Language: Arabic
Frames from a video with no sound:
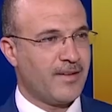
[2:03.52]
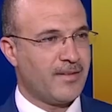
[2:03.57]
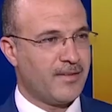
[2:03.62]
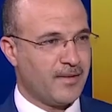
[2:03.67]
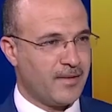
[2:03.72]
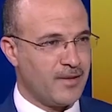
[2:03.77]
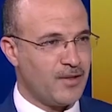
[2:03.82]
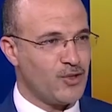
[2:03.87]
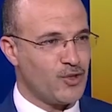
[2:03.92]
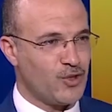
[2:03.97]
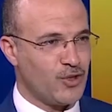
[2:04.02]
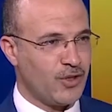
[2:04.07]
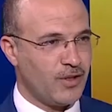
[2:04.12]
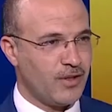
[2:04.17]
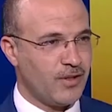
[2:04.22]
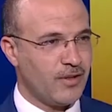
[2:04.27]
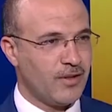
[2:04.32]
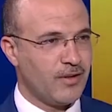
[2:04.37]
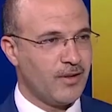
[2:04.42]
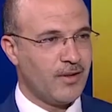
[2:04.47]

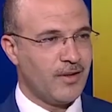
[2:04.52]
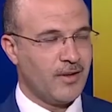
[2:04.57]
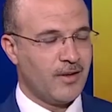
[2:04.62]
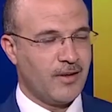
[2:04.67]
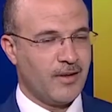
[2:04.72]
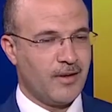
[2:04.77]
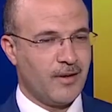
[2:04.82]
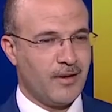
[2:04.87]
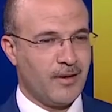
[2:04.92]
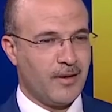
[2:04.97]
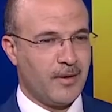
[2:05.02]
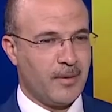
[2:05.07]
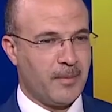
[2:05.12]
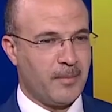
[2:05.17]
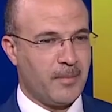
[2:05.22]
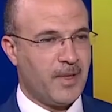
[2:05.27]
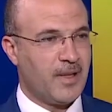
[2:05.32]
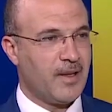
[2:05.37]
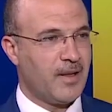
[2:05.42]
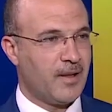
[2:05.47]
تدريجي
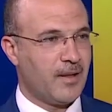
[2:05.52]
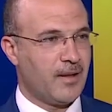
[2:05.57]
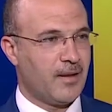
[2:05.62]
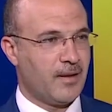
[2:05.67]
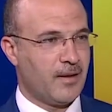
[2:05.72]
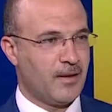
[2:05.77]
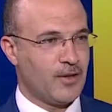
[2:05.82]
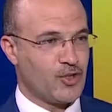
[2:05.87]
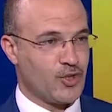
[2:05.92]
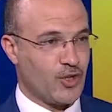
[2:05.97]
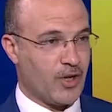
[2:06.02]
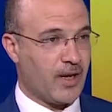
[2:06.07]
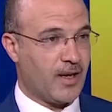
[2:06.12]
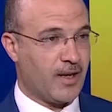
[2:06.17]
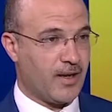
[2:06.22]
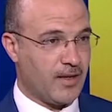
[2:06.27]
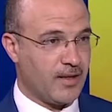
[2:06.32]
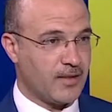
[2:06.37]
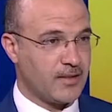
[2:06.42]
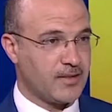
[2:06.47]
من
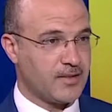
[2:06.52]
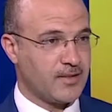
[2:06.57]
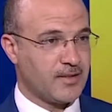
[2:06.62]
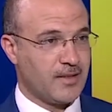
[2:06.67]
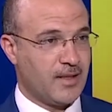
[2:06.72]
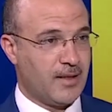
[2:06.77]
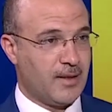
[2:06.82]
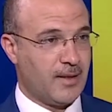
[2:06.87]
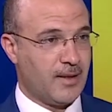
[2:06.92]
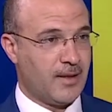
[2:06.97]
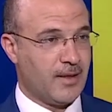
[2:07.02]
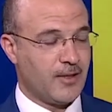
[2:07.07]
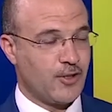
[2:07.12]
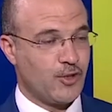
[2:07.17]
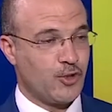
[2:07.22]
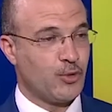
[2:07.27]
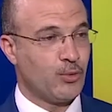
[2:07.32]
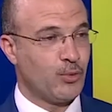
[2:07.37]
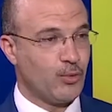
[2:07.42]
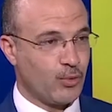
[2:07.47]
الاجراءات
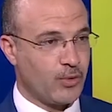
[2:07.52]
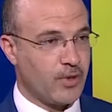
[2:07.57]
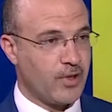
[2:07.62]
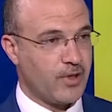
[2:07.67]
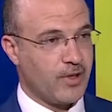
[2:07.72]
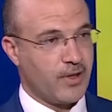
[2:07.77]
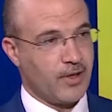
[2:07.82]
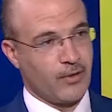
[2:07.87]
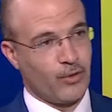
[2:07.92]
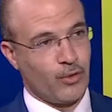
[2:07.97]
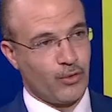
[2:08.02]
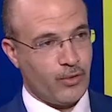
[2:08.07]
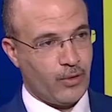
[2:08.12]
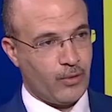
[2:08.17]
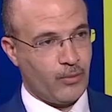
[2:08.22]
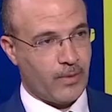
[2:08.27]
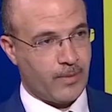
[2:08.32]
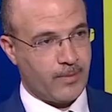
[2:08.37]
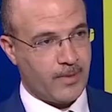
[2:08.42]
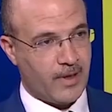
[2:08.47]
السلوكيه ضد
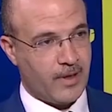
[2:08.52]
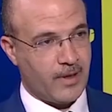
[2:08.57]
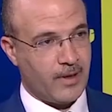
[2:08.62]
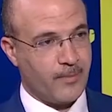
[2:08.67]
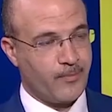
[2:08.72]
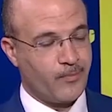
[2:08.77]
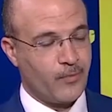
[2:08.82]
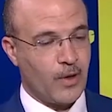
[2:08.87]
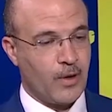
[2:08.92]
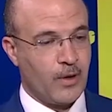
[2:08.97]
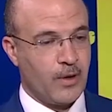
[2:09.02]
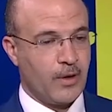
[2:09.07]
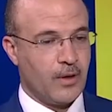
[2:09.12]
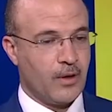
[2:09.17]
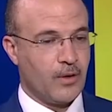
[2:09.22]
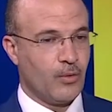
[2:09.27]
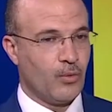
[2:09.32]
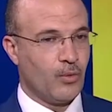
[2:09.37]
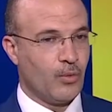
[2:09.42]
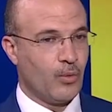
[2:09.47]
الوباء
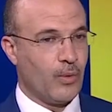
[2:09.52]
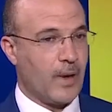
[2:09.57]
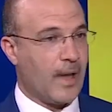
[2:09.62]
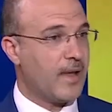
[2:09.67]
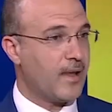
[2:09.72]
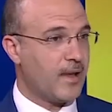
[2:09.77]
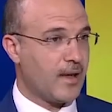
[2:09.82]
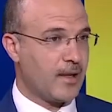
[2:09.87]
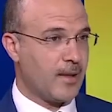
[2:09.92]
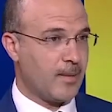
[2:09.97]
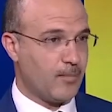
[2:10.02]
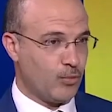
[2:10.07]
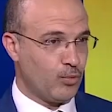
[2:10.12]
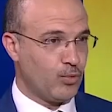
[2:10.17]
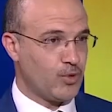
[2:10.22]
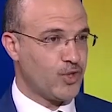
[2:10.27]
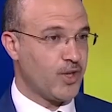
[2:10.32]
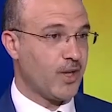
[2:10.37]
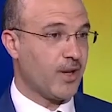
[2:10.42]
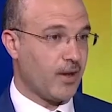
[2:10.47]
وهي انا
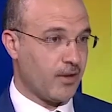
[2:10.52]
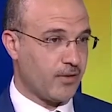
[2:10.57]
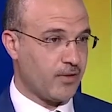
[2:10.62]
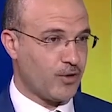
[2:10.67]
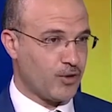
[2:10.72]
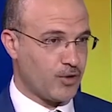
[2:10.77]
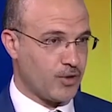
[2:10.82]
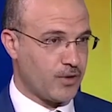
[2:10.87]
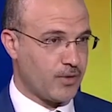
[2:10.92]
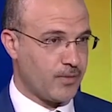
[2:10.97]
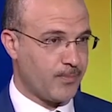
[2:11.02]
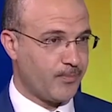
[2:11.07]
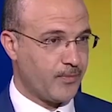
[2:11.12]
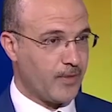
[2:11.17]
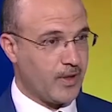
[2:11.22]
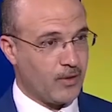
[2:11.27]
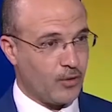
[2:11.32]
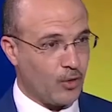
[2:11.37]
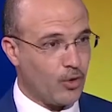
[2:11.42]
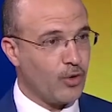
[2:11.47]
بقول شيء خطر
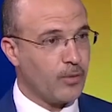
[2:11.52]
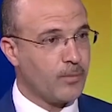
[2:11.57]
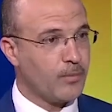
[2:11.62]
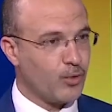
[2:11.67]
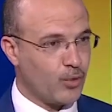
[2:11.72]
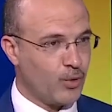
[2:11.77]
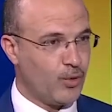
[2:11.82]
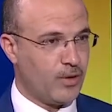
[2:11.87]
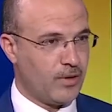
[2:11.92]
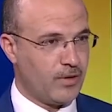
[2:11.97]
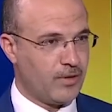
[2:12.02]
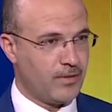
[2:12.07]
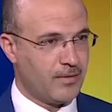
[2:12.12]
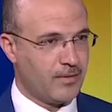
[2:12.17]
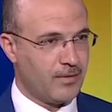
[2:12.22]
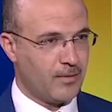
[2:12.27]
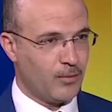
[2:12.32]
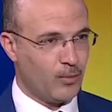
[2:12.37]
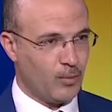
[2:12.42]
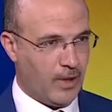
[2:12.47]
رغم كل
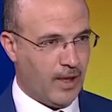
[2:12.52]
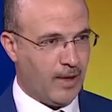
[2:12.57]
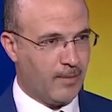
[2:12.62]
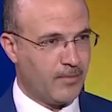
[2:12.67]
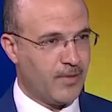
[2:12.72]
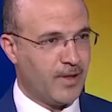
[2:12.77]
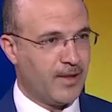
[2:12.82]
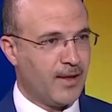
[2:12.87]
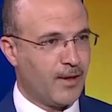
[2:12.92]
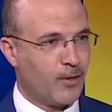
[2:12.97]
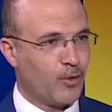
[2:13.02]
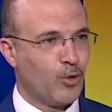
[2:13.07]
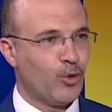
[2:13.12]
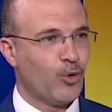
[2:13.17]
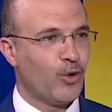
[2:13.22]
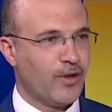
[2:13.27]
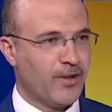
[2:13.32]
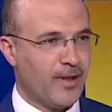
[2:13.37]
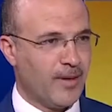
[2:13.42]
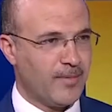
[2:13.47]
والحمد لله
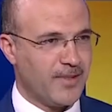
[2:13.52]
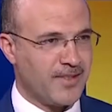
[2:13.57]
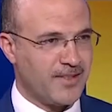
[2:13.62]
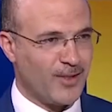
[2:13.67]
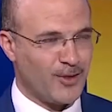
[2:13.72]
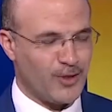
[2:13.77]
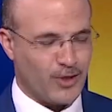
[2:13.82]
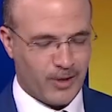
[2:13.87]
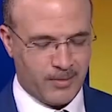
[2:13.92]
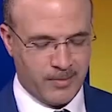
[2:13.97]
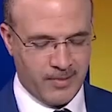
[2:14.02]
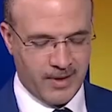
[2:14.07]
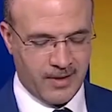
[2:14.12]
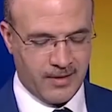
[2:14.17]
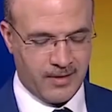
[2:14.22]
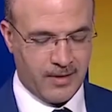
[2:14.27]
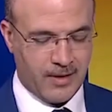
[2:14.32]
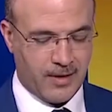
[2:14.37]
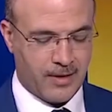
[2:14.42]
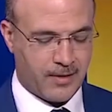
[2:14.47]
كله هيدا عم يتسجل
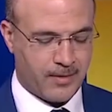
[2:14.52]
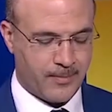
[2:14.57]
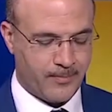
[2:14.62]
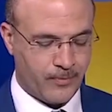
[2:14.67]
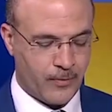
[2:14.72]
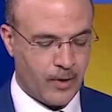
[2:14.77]
بايار